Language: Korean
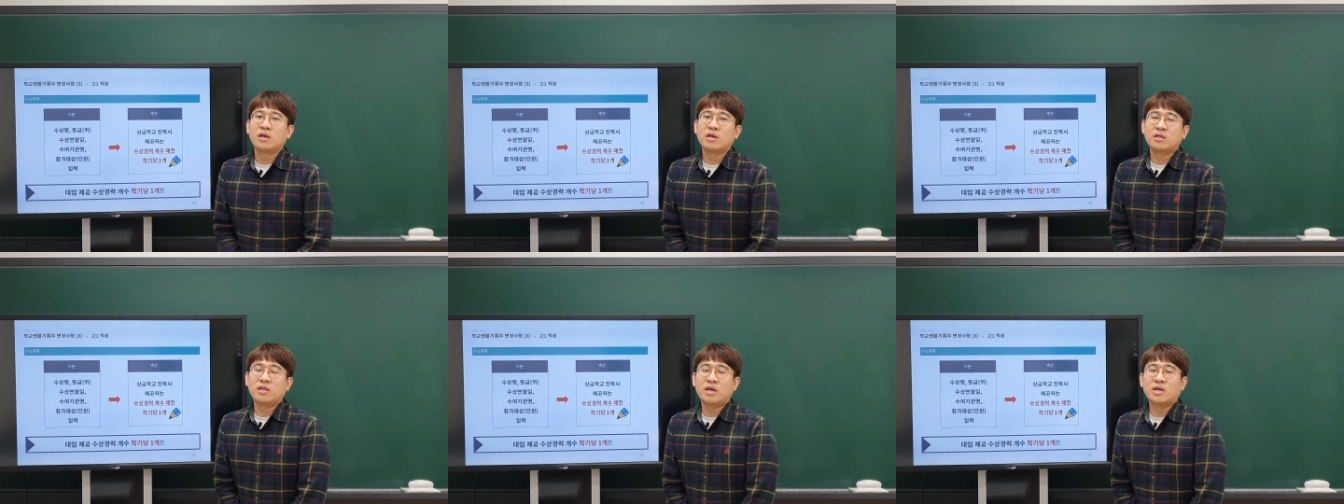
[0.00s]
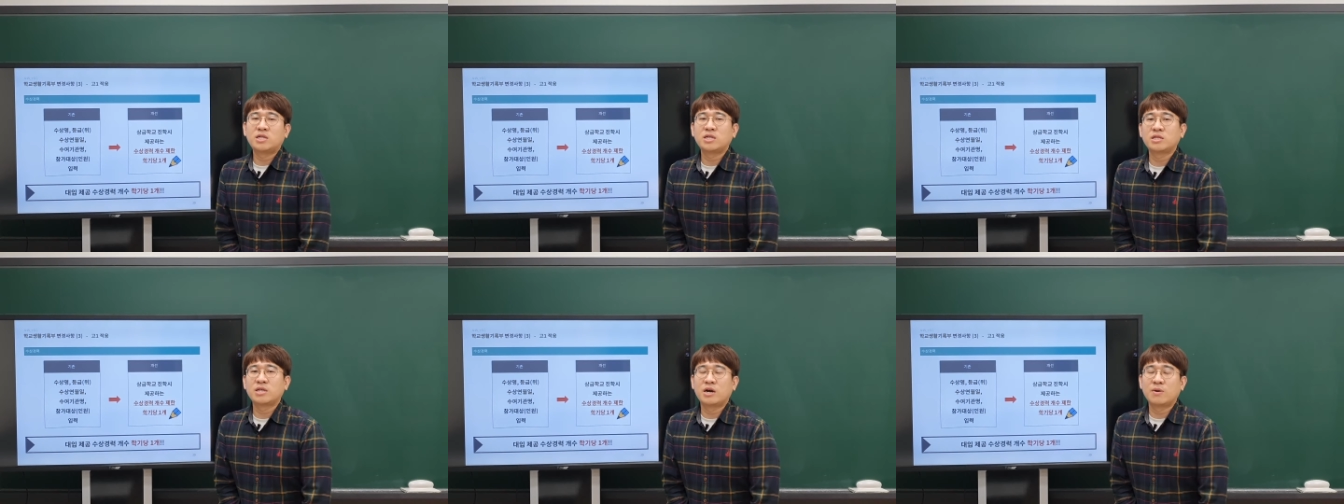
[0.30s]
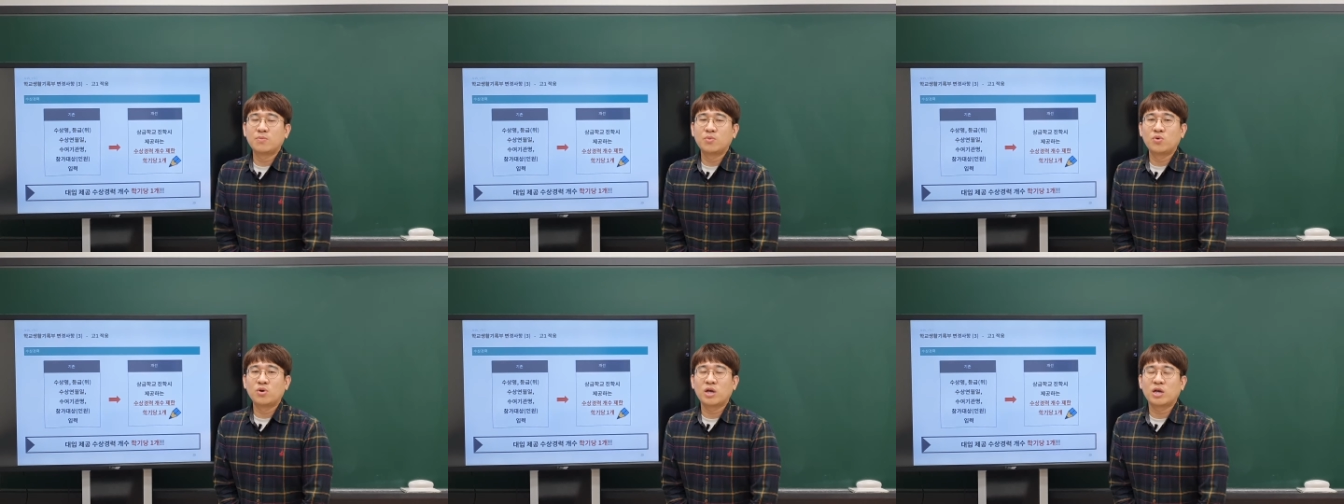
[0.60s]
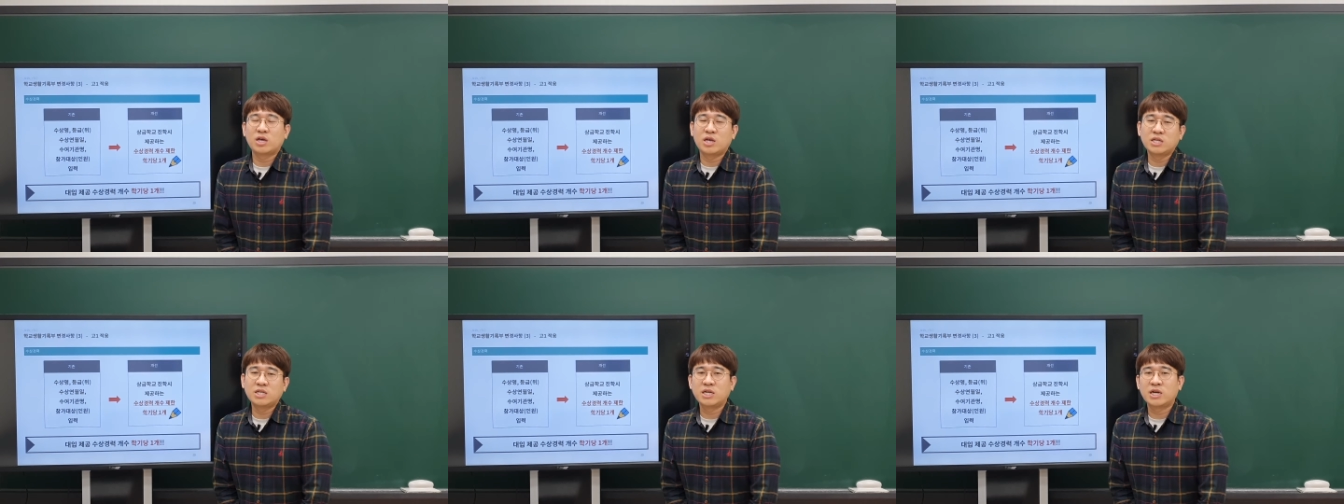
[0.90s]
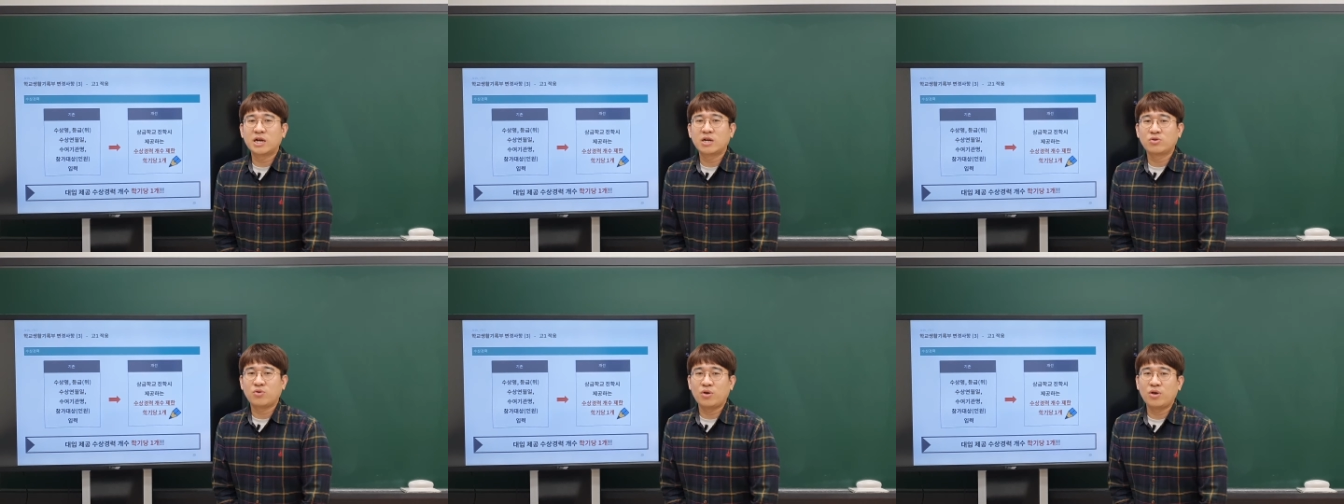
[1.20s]
내신 항목에
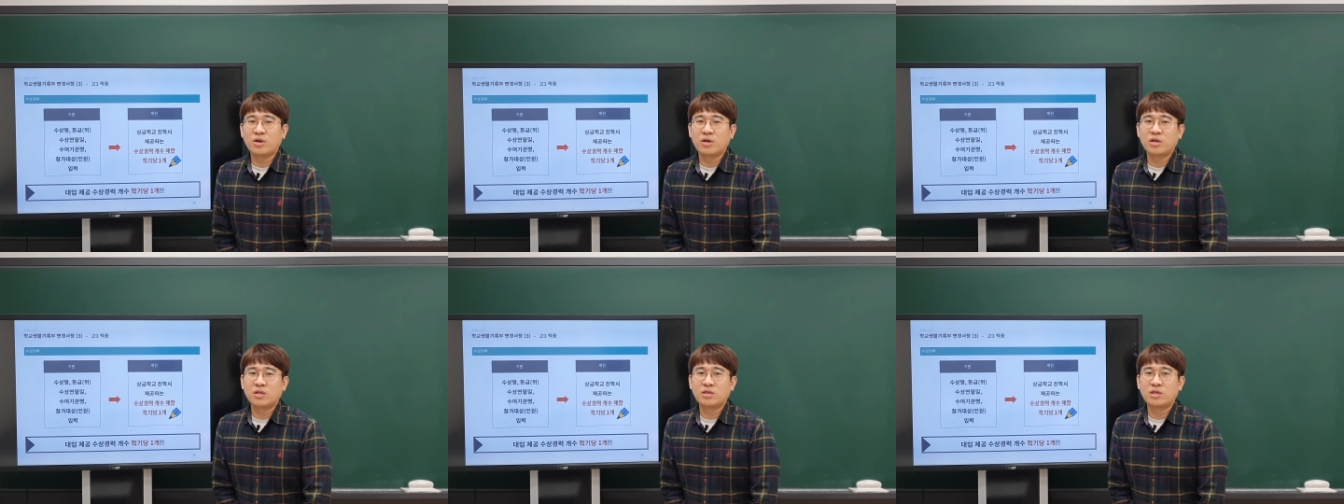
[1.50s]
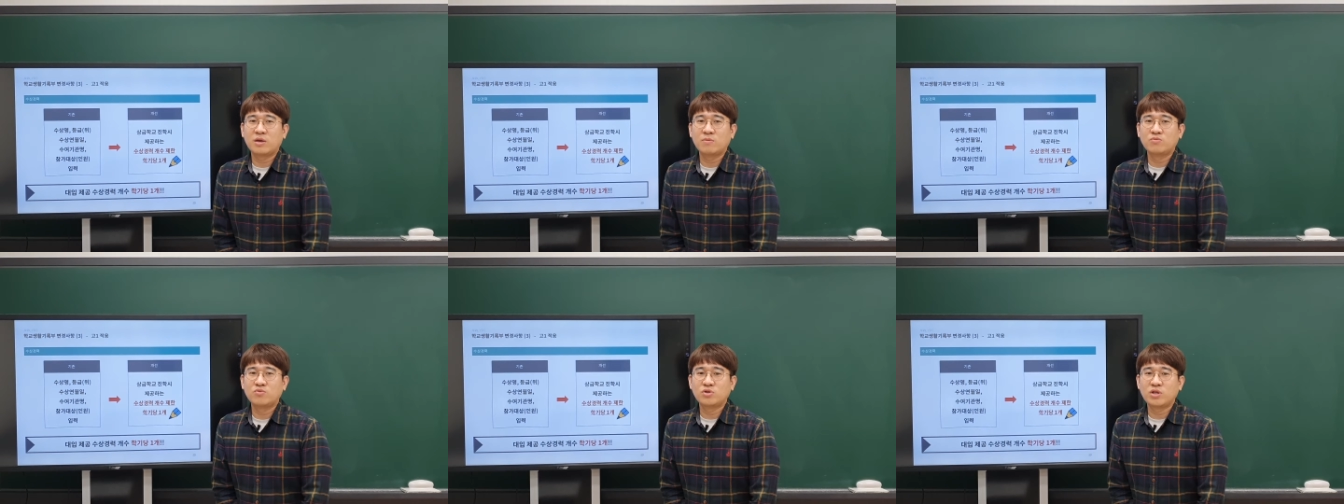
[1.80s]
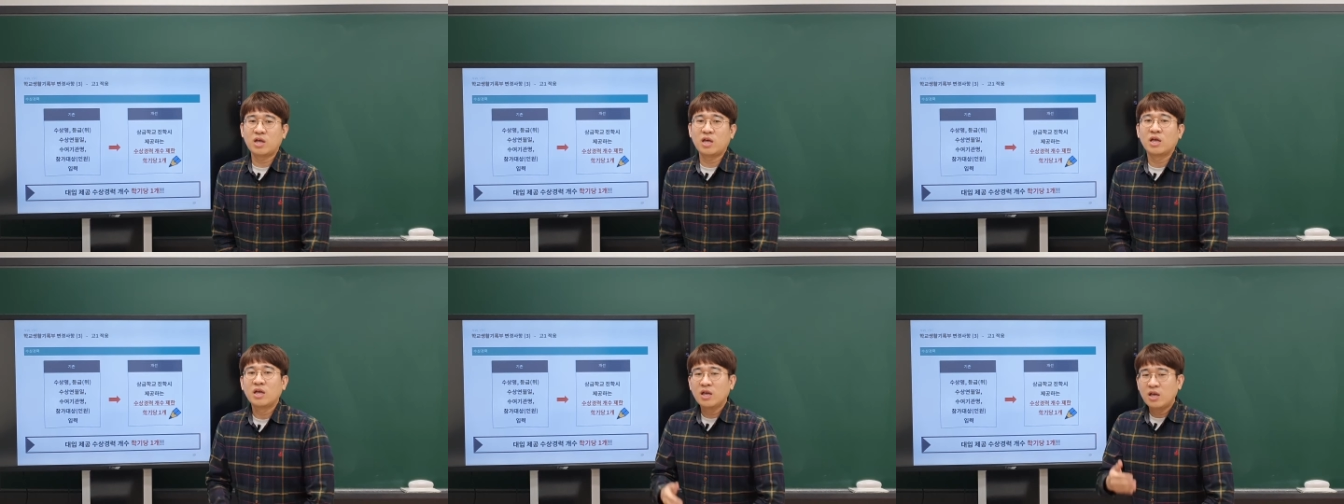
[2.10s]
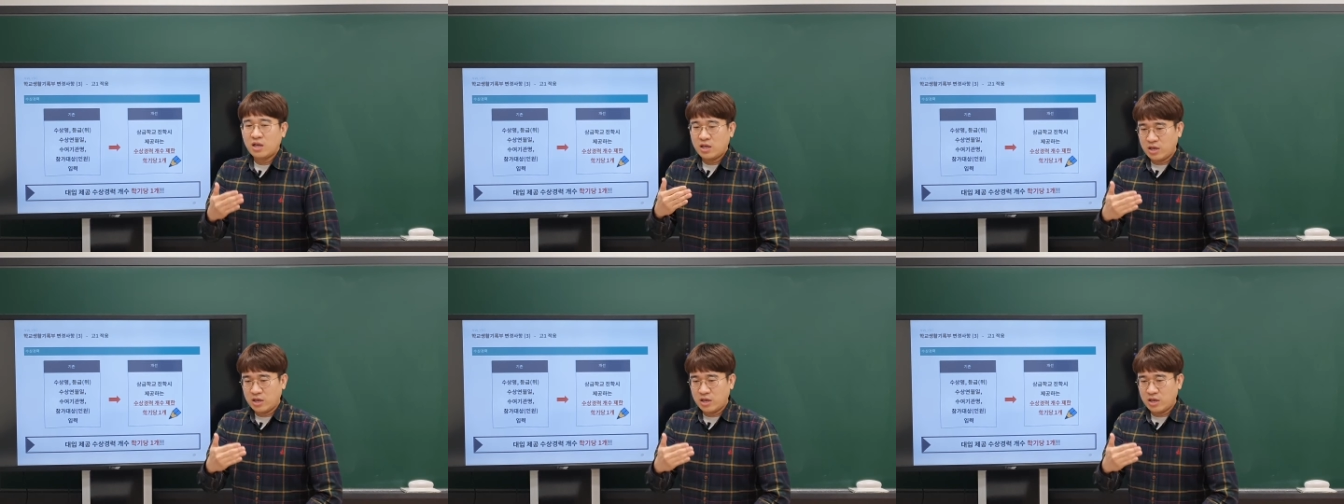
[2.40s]
기재가 돼 있기 때문에